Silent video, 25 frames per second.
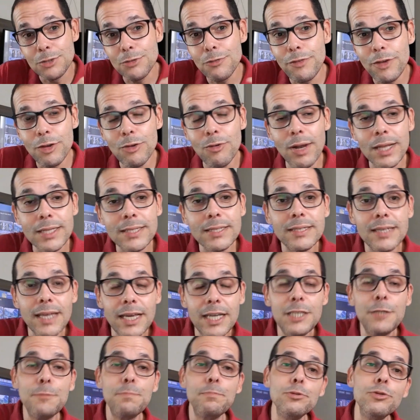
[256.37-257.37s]

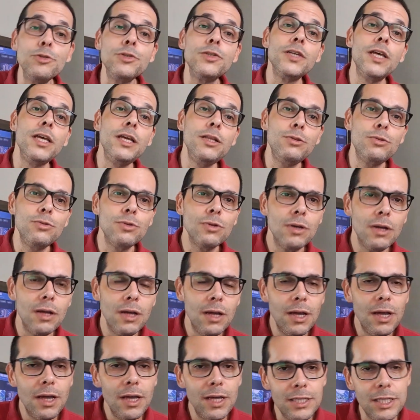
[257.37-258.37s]
1,6%
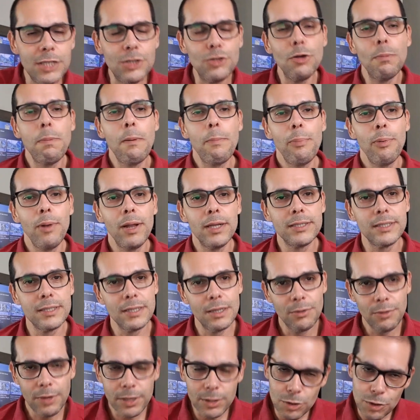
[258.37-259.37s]
de sua
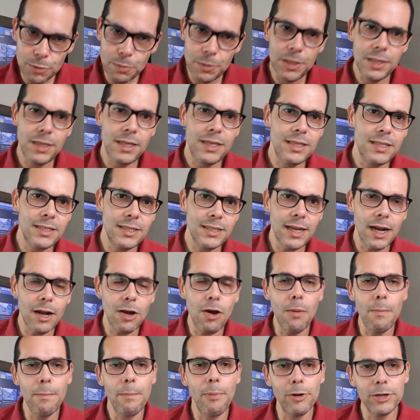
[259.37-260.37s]
população em 2015 era
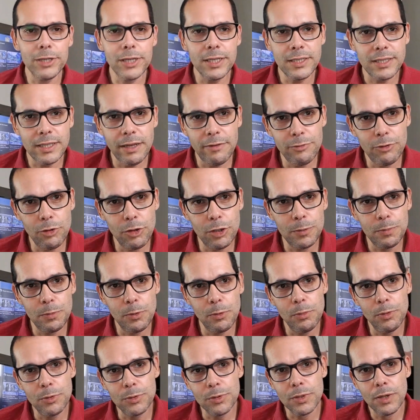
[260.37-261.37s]
composta de servidores
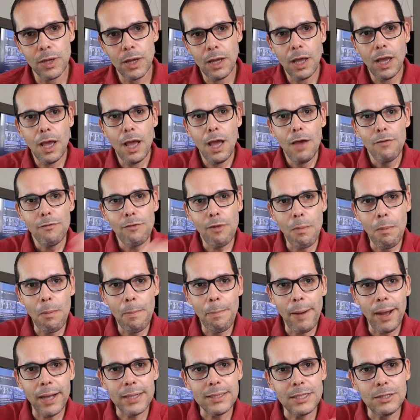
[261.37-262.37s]
públicos. Vamos
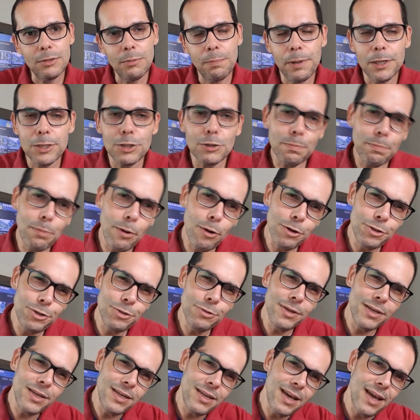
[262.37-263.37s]
partir do pressuposto
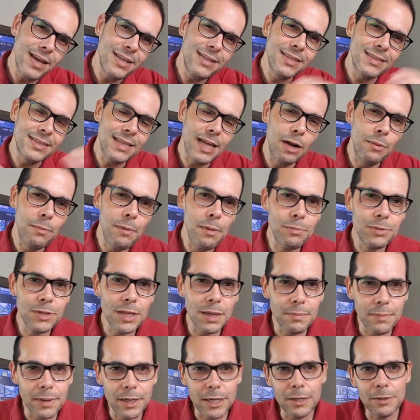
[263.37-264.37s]
que ainda está no mesmo
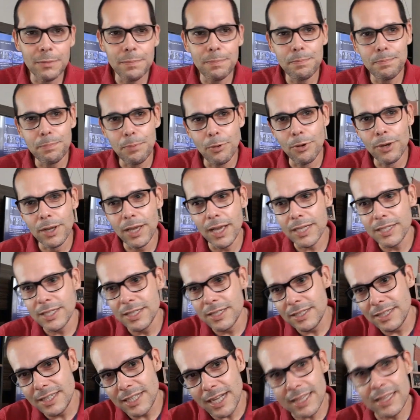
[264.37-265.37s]
tamanho, porque a
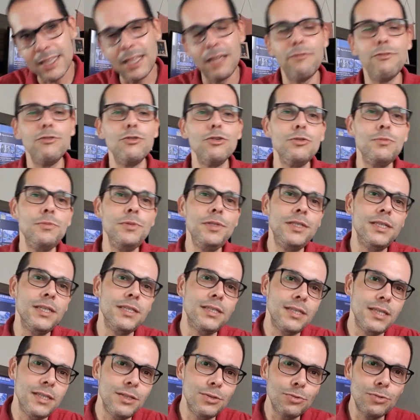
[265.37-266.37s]
gente já teve em
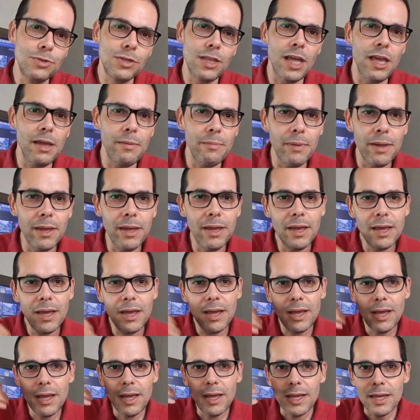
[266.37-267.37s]
2016 o Temer,
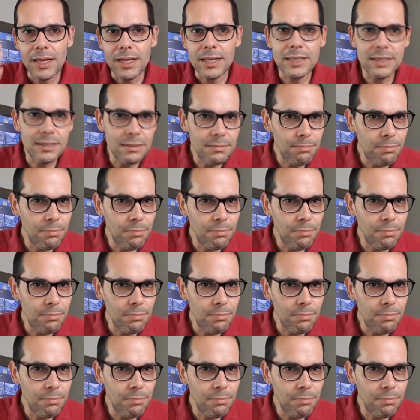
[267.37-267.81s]
que